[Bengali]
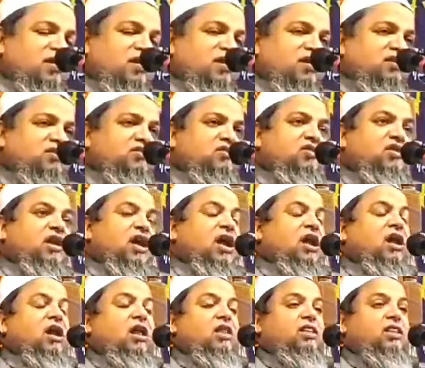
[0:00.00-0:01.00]
এজন্য
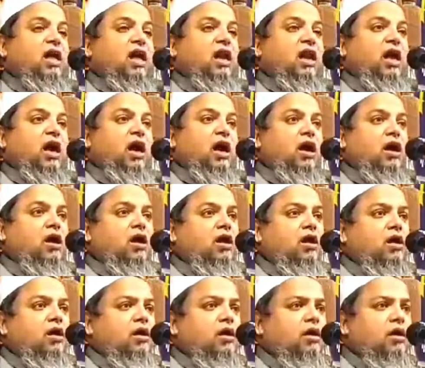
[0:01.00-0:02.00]
আল্লাহ তালা
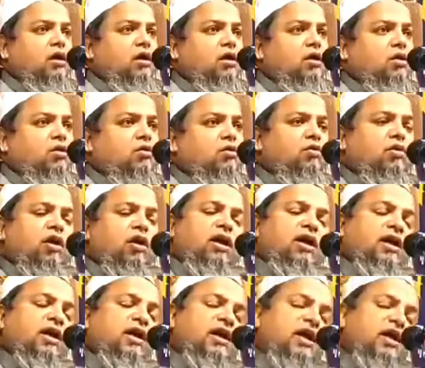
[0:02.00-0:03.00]

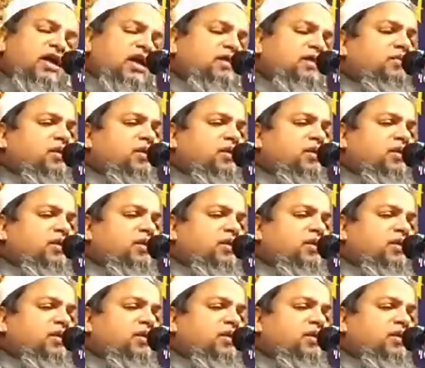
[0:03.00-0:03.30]
কোরআনে করিম